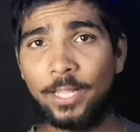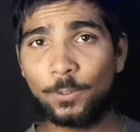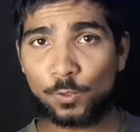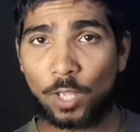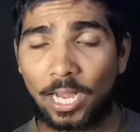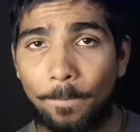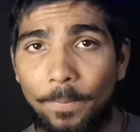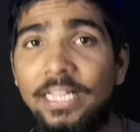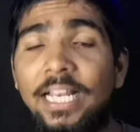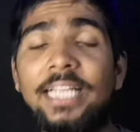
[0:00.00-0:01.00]
दोस्तों अगर आप
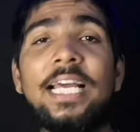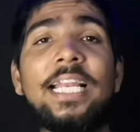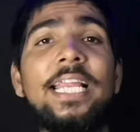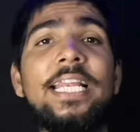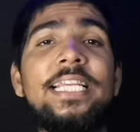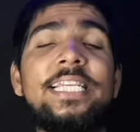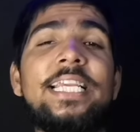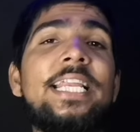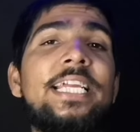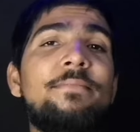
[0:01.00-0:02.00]
पंद्रह हजार के नीचे
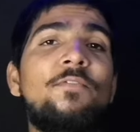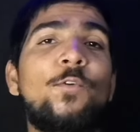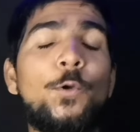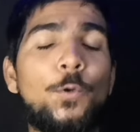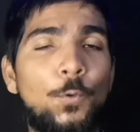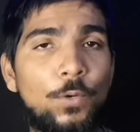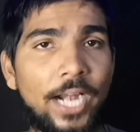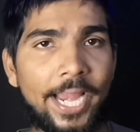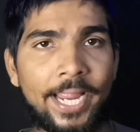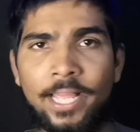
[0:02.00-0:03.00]
की रेंज में फोन ढूंढ
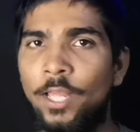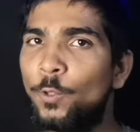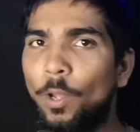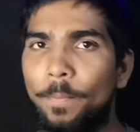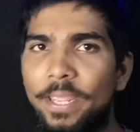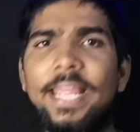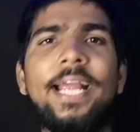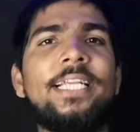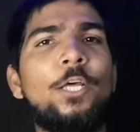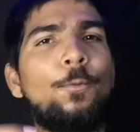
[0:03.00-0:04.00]
रहे हैं तो आप
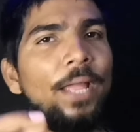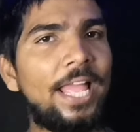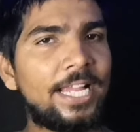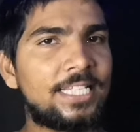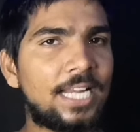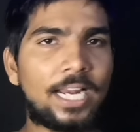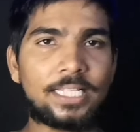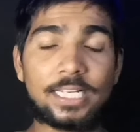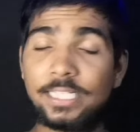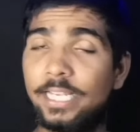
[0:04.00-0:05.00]
एक हजार रुपए एक्स्ट्रा खर्च
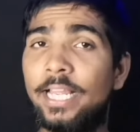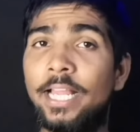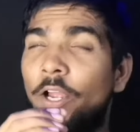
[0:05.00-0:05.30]
करके